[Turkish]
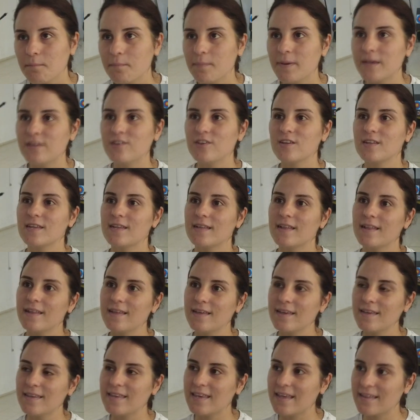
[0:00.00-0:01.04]

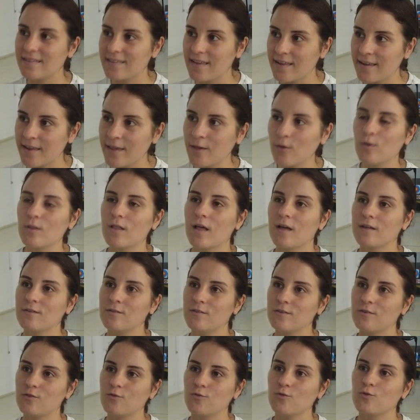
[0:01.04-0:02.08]
becerikli, yeteneği olan
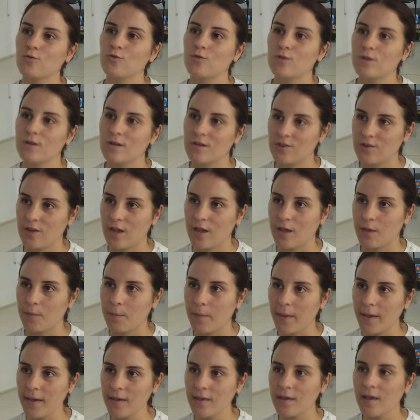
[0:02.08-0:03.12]
çocukları
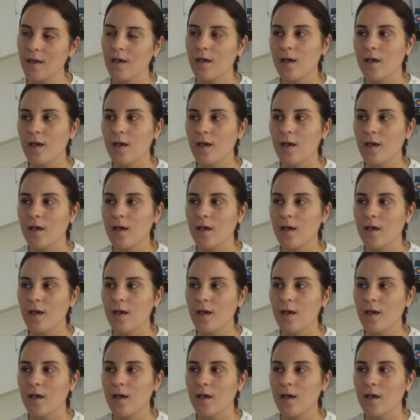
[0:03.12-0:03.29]
çekmek.